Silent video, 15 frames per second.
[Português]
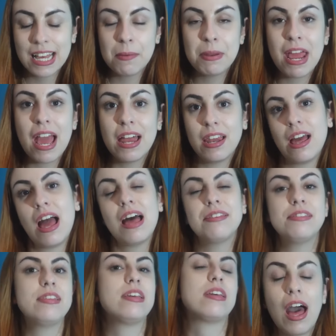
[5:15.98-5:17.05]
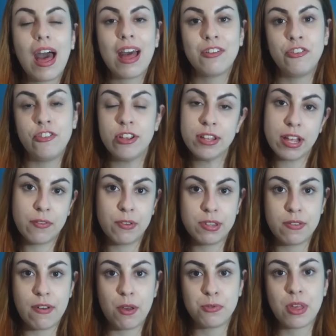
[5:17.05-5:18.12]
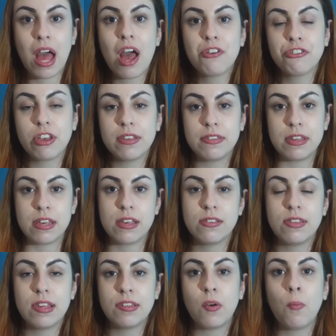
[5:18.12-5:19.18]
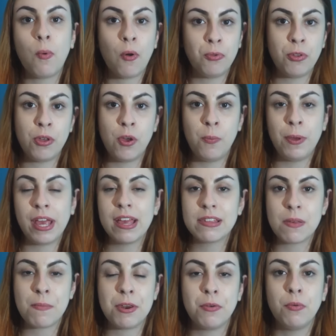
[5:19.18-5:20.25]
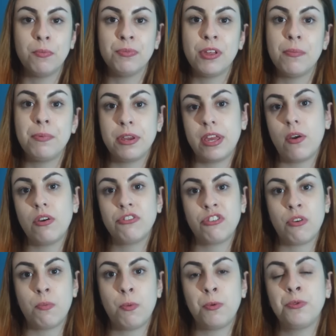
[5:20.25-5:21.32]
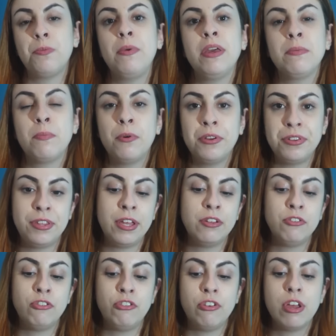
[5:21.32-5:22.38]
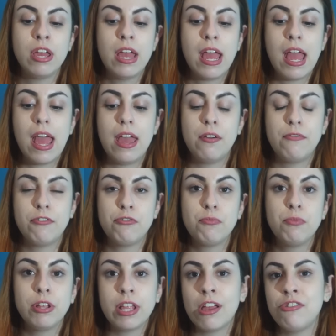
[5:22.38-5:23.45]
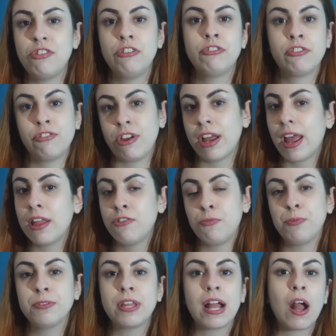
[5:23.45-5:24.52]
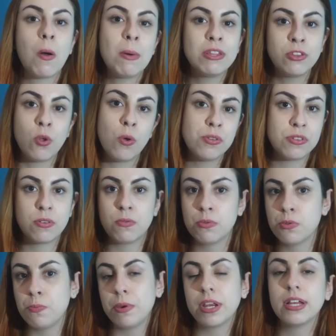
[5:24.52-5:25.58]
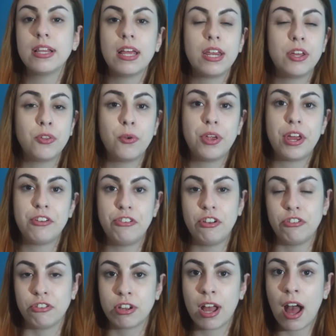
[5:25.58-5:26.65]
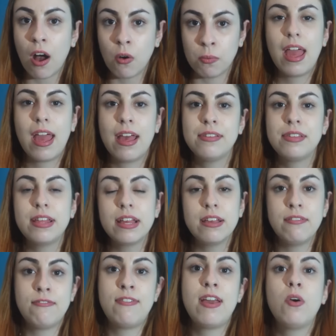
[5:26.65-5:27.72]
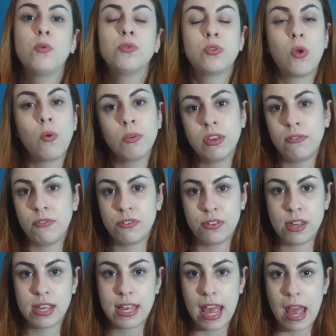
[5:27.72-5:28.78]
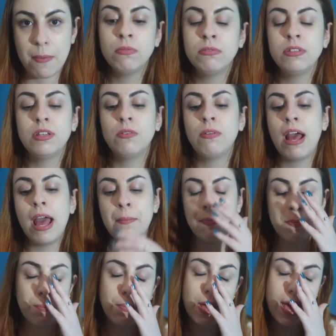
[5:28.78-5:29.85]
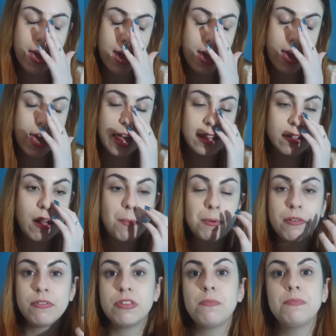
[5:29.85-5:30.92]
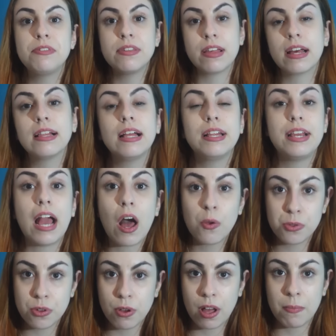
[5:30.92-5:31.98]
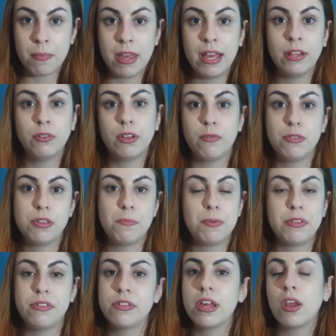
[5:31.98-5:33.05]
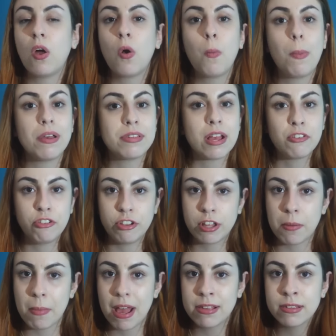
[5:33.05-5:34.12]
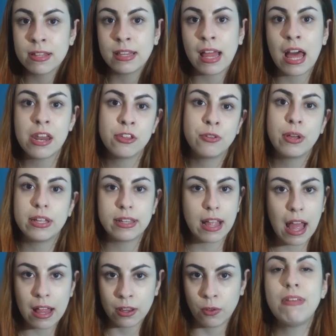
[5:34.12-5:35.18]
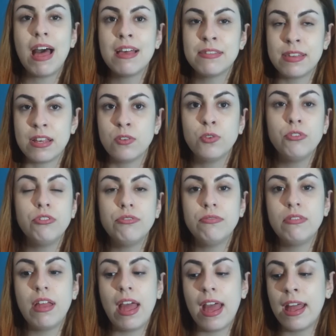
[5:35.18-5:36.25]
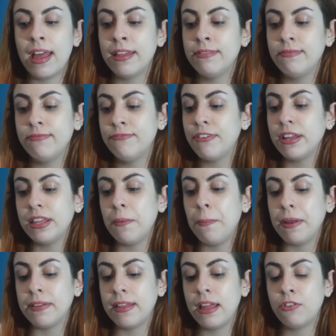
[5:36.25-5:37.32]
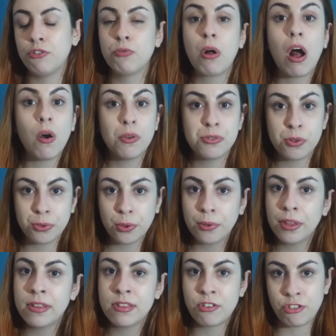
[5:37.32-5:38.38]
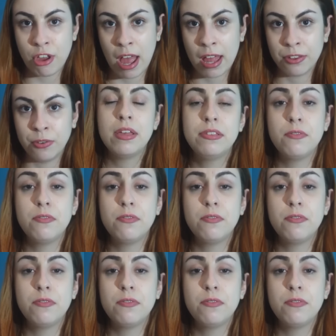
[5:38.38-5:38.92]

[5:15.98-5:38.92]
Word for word: Gabriela, assim, a tinta que você vai usar, acho que assim, esse, esse é um ponto. Eu peguei essa pergunta porque eu acho que é um ponto bem importante eu vejo muita gente que já quer, tipo, tacar uma 12 com super clareadora. Gente, calma. É, você tem que ver o tom que você quer. Não é é, não é porque você precisa clarear o seu cabelo que você precisa logo passar a tinta mais clara do catálogo. Assim, tudo é, vai depender de qual é o seu tom desejado.